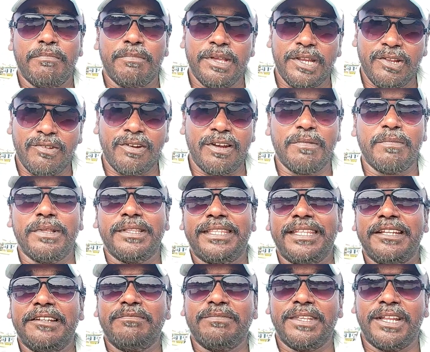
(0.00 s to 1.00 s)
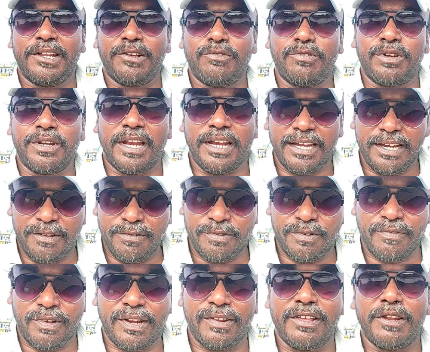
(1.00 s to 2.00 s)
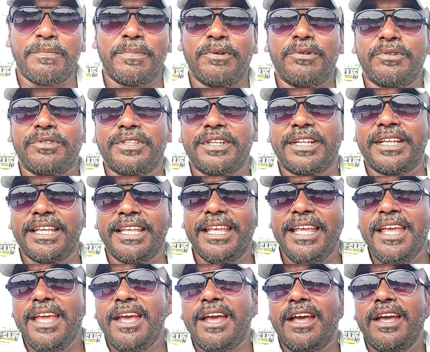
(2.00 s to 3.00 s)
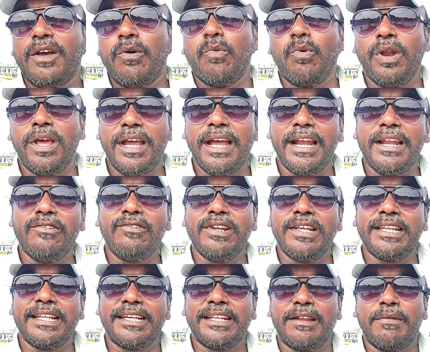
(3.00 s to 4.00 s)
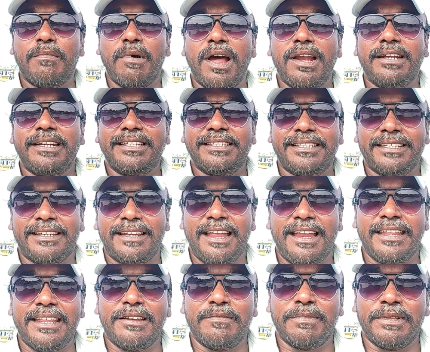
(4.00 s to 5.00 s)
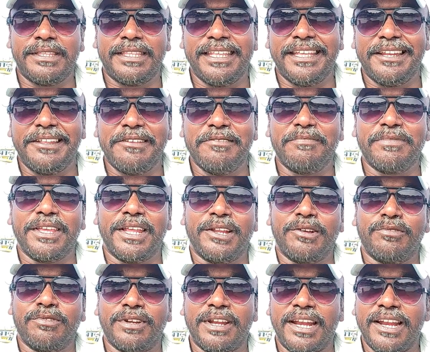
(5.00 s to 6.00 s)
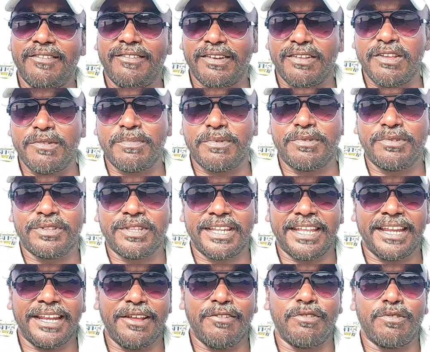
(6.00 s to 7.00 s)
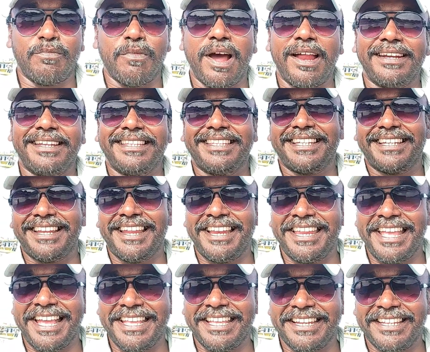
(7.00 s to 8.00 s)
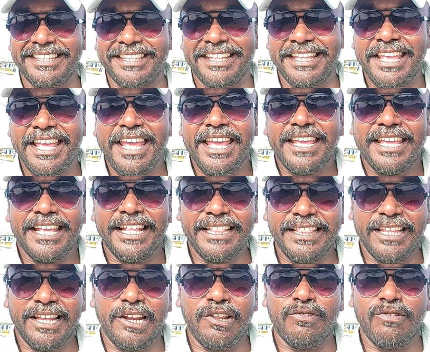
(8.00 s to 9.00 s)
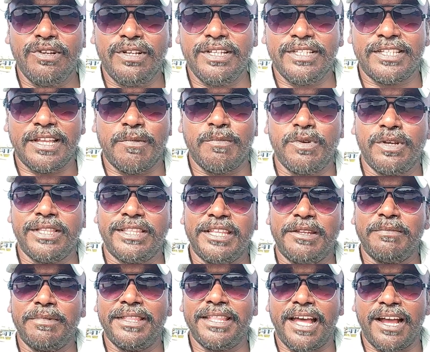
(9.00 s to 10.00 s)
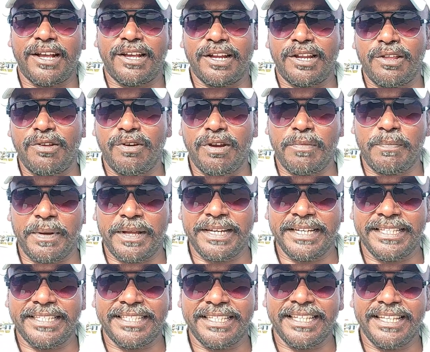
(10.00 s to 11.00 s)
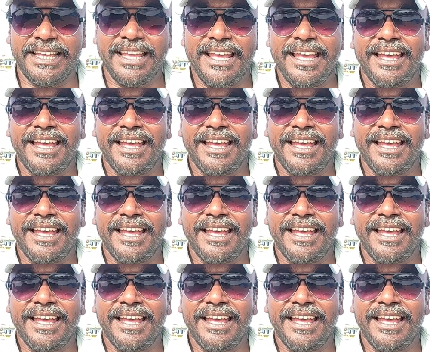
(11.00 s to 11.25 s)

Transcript: மீனவர்கள் மத்தியிலும் எனக்கு ஒரு நல்ல ஒரு வரவேற்பு கொடுத்து இருக்கு உலக அளவில் இருக்கிற மாற்றுத்திறனாளிகள் மத்தியிலையும் எனக்கு ஒரு நல்ல வரவேற்பு கொடுத்துருக்கு ஏன்னா ஒரு மாற்றுத்திறனாளியாக இருந்து இந்த அளவுக்கு சமூகத்தின் மீது அக்கறையோடு பயணித்து